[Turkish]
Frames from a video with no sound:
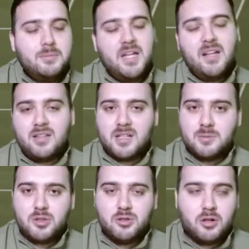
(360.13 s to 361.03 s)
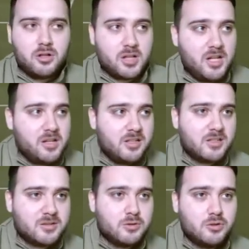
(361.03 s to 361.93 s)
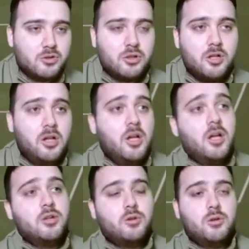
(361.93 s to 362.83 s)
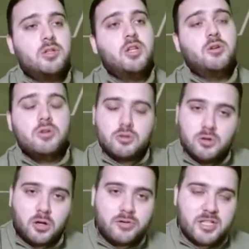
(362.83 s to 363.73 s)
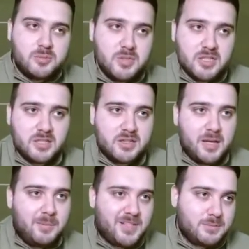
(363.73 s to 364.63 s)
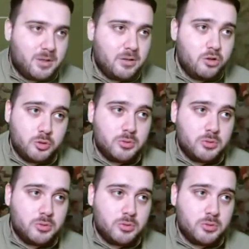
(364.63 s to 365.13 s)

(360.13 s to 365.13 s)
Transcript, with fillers: İlk yarı bitiyor. İlk yarı sonucu Türkiye 3, Norveç 1, deplasmanda 3-1